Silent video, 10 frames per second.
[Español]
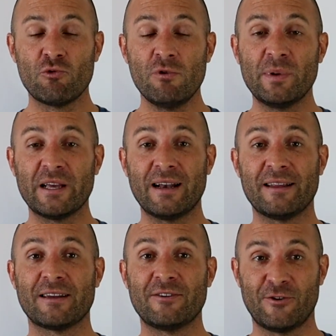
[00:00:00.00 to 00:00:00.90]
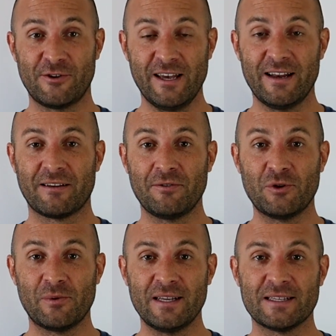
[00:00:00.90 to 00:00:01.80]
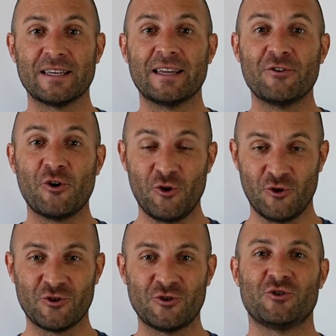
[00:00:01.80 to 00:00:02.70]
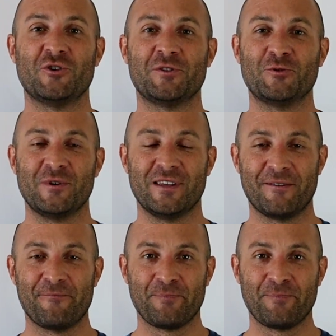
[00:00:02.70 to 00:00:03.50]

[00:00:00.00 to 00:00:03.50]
cómo aplicar la tecnología de las criptomonedas en otros usos de tu vida.